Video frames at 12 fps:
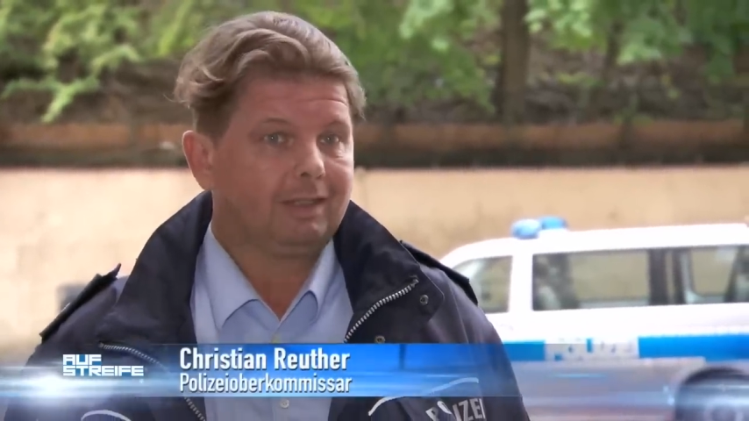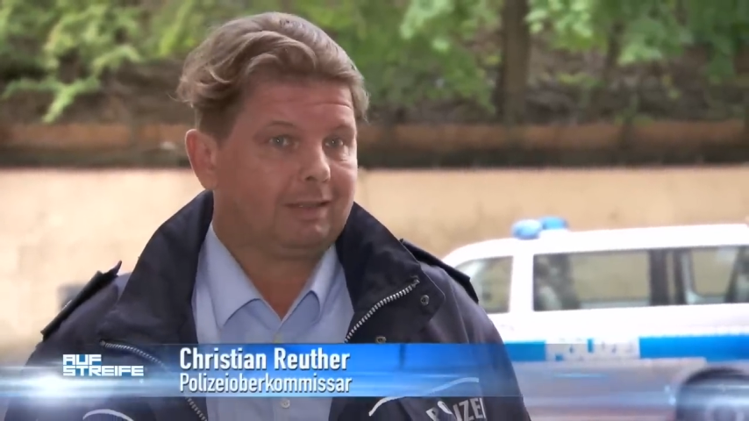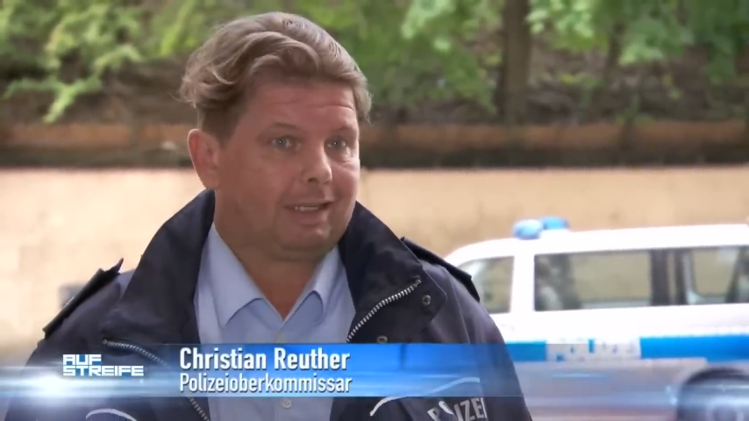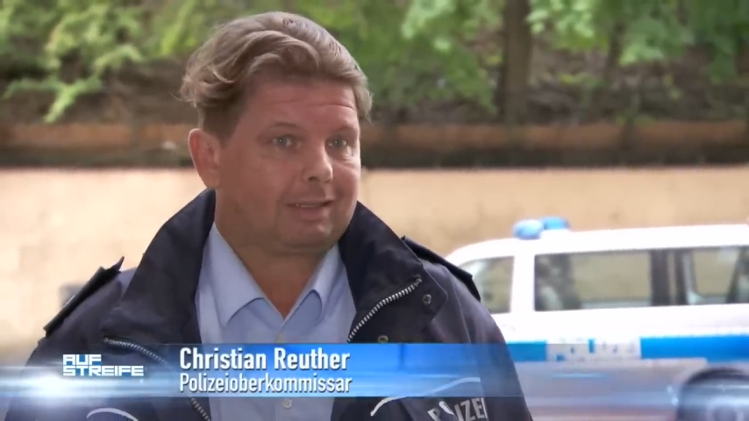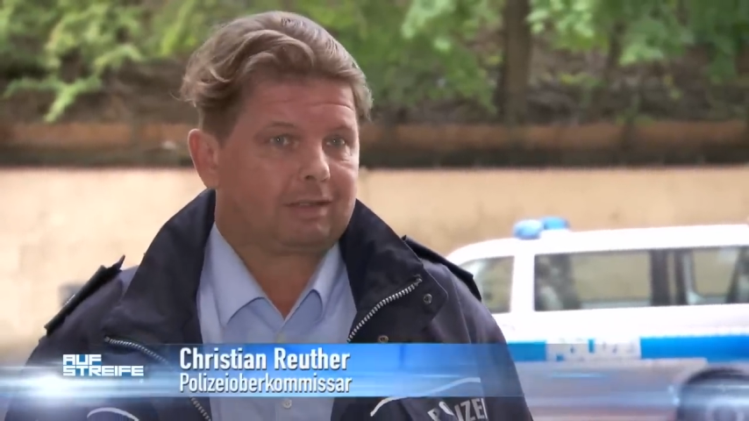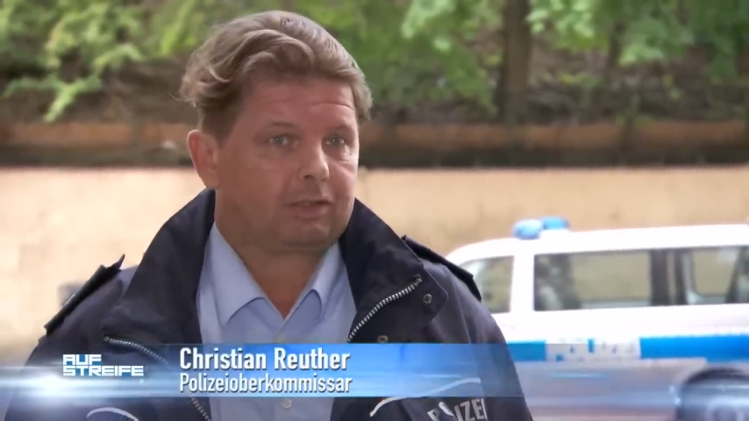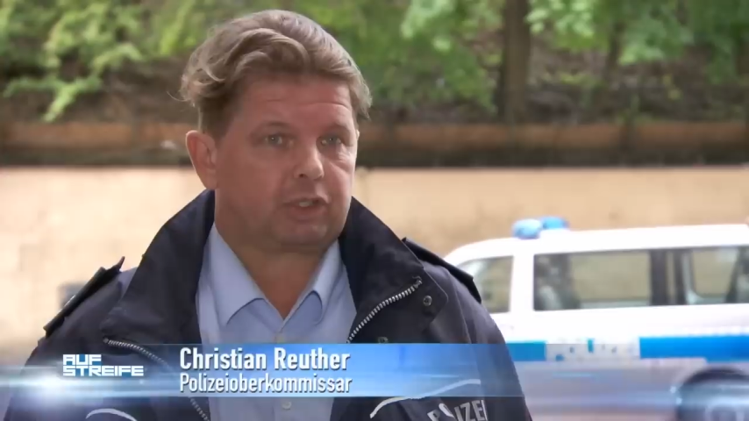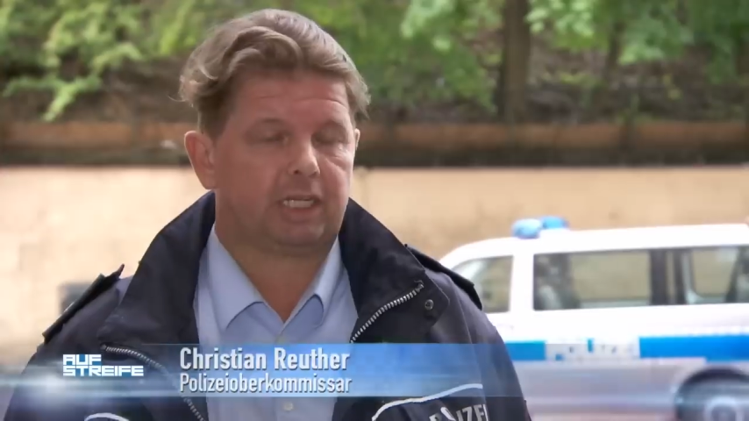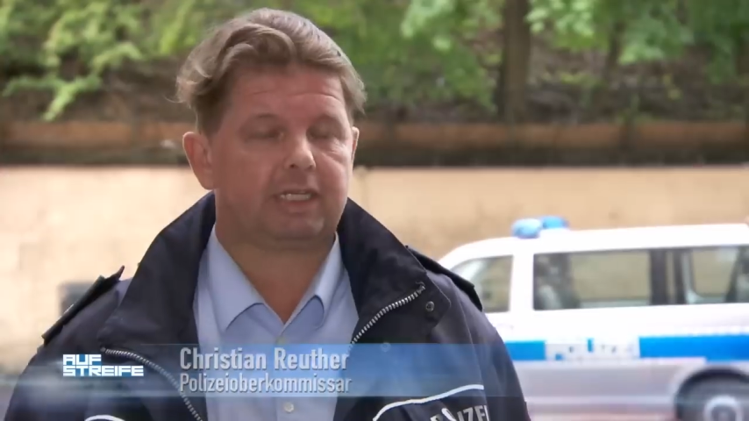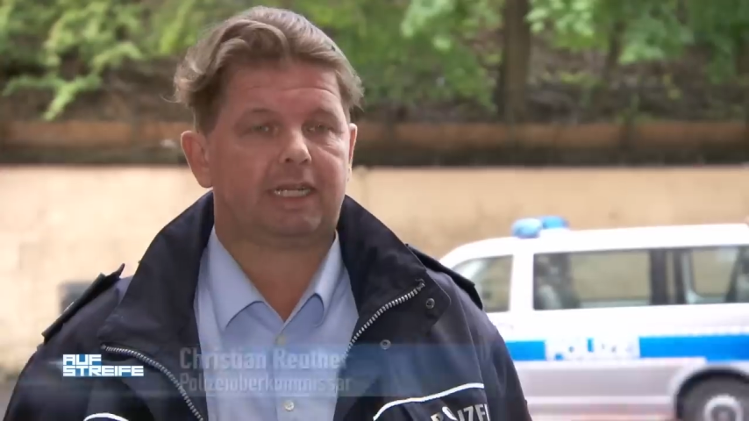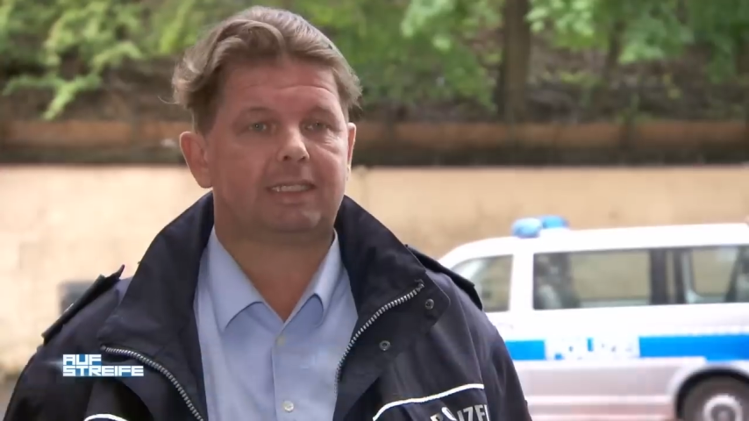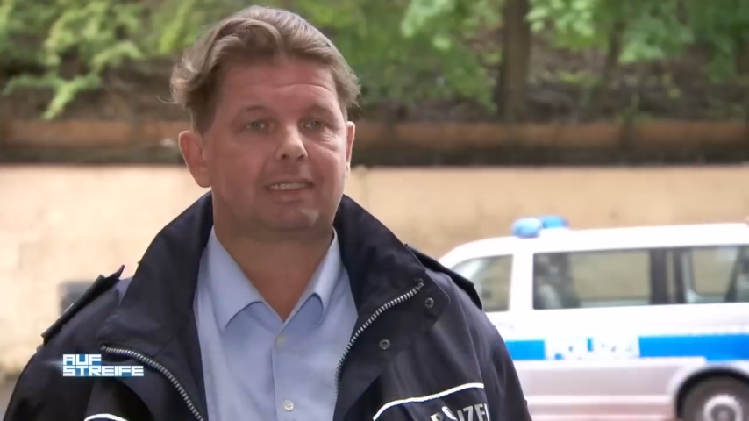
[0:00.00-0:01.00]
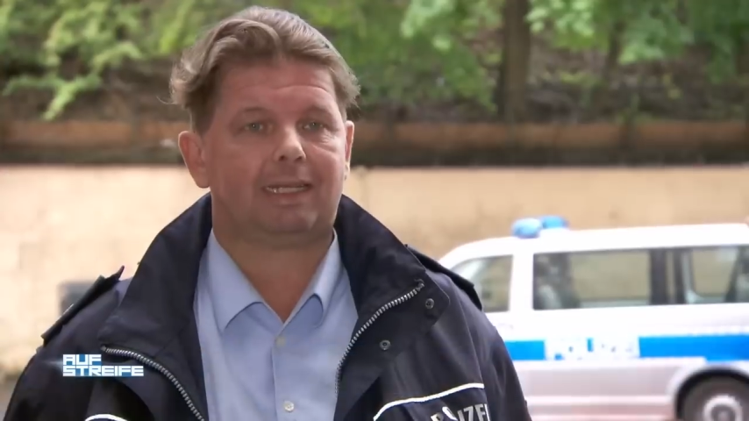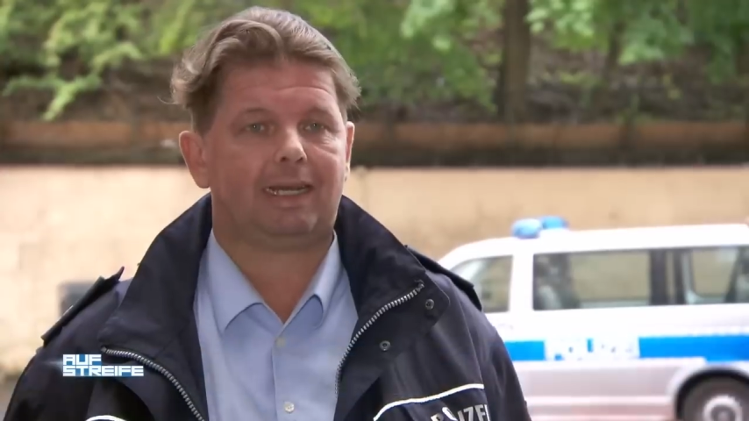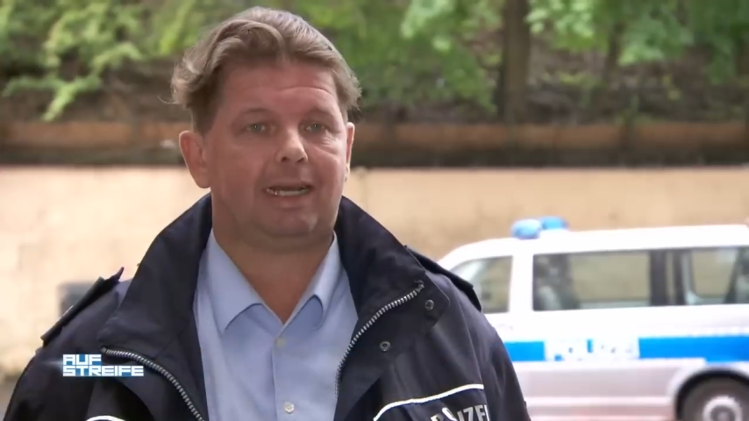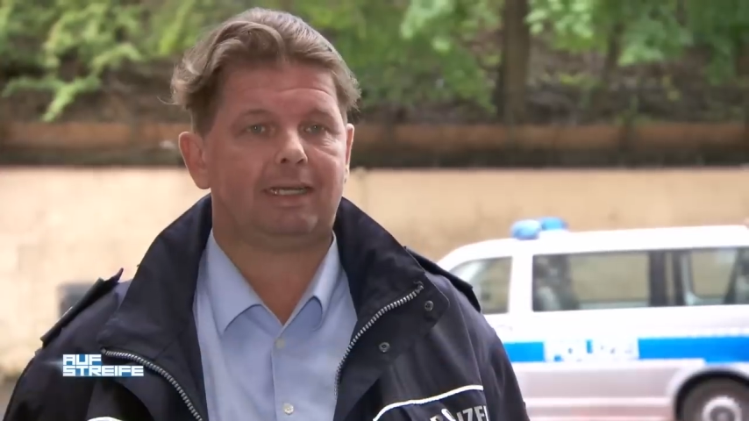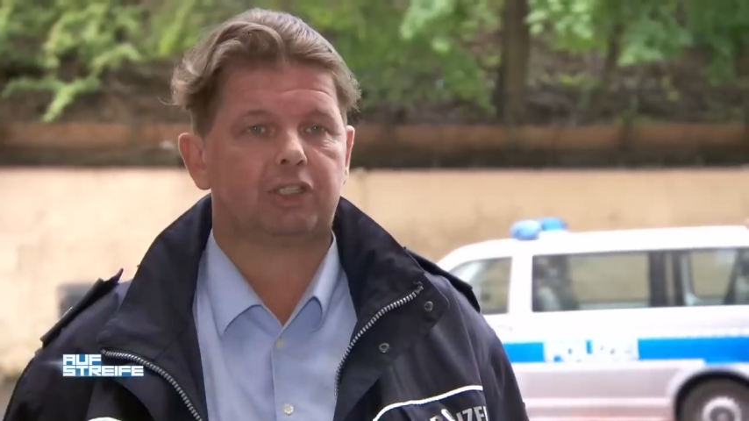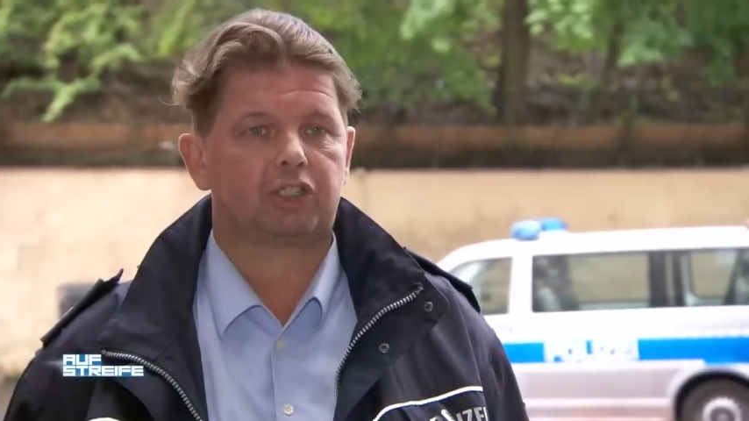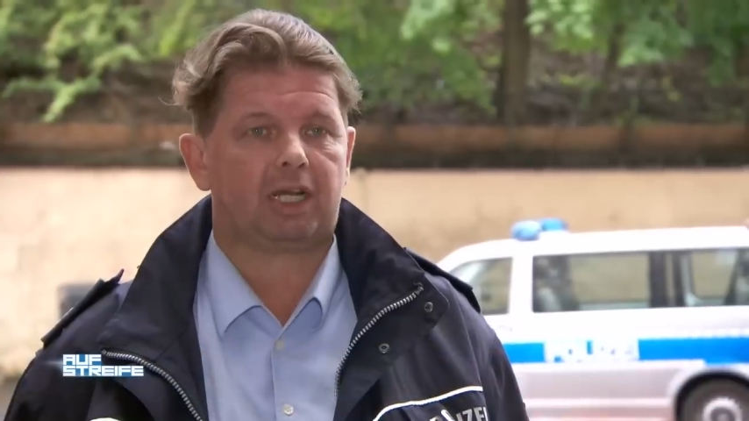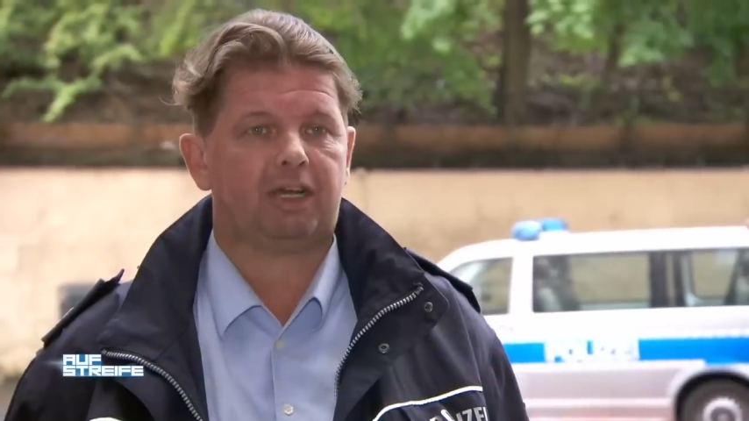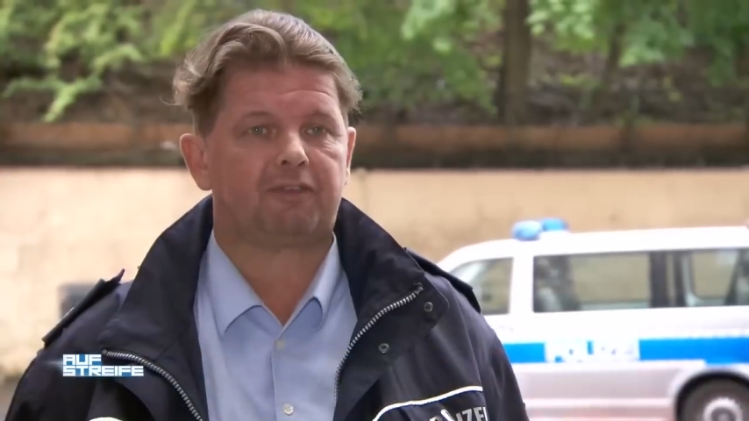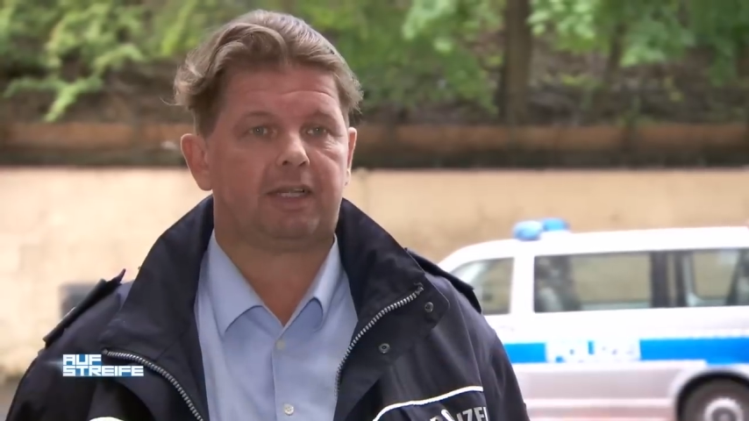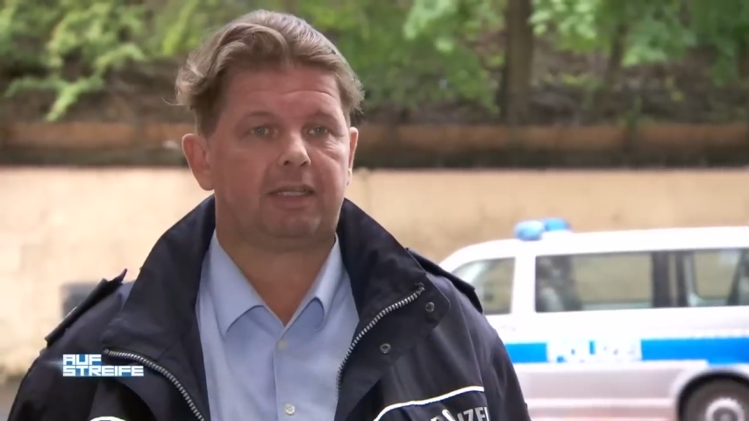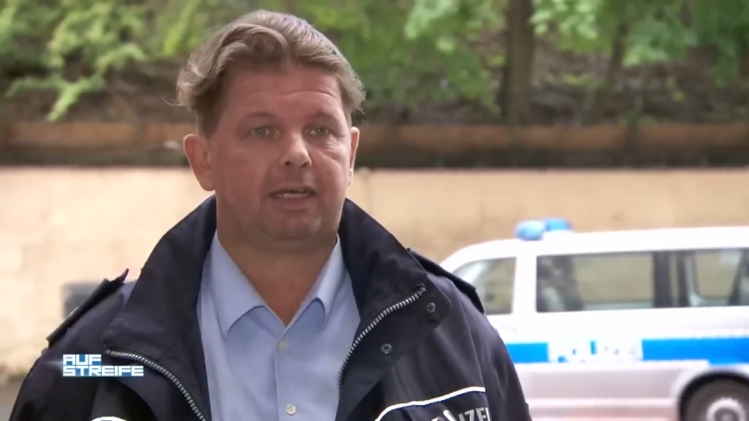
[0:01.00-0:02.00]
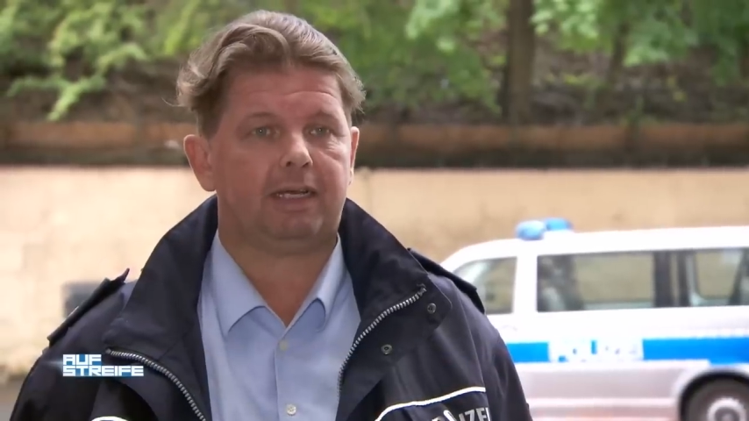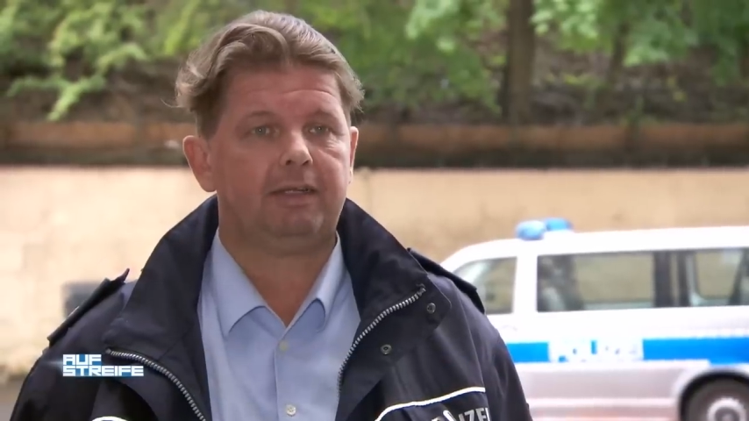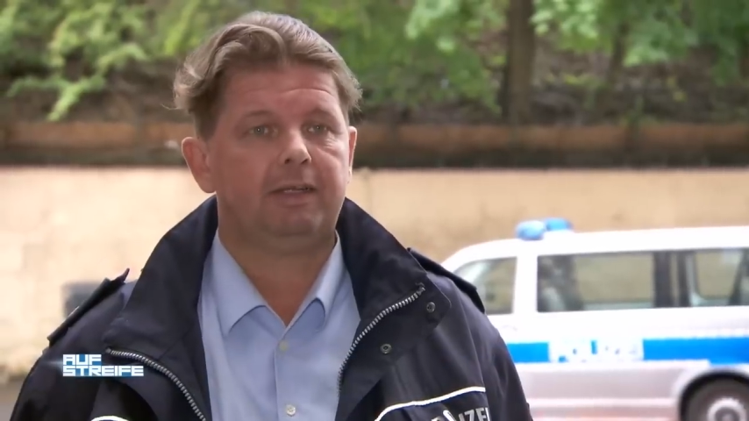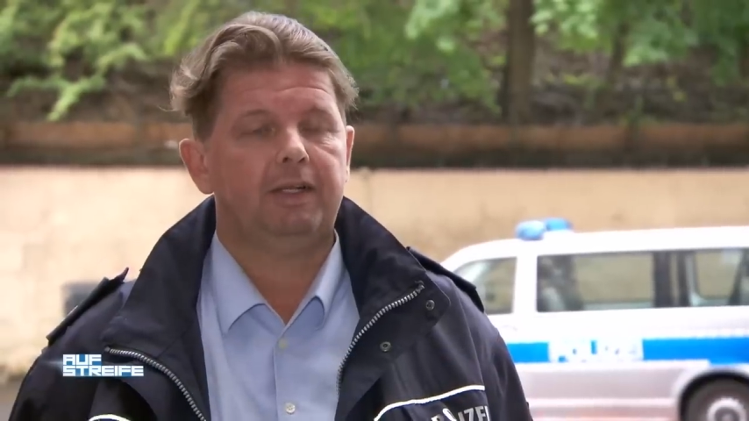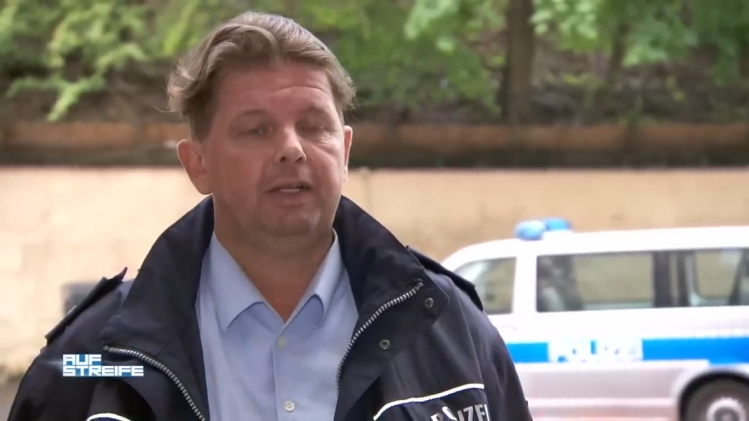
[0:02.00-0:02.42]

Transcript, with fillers: Das stellt ganz klar eine Straftat dar.